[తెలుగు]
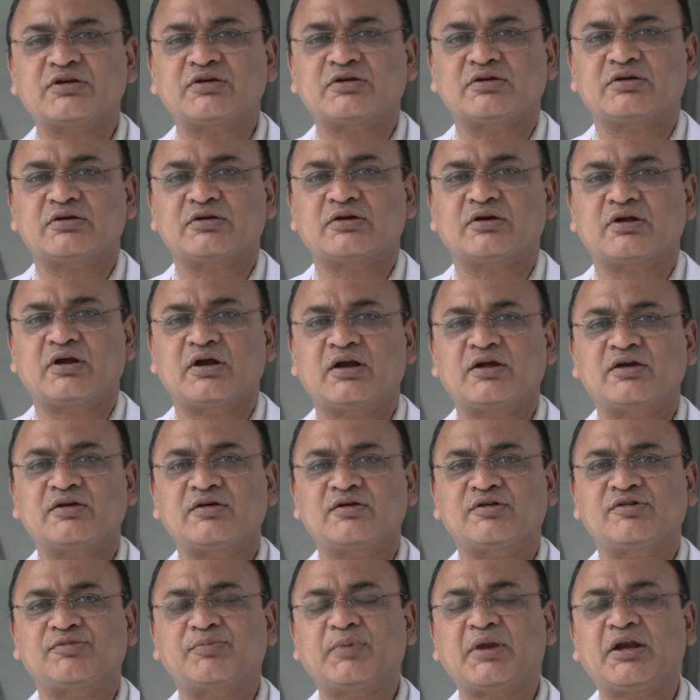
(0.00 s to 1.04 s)
పెంచుతూ
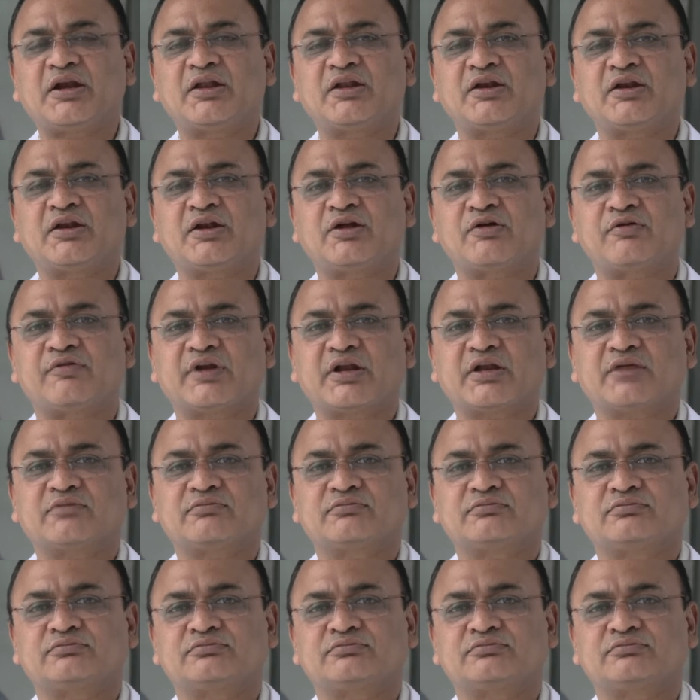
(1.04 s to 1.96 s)
పేషెంట్ బాధను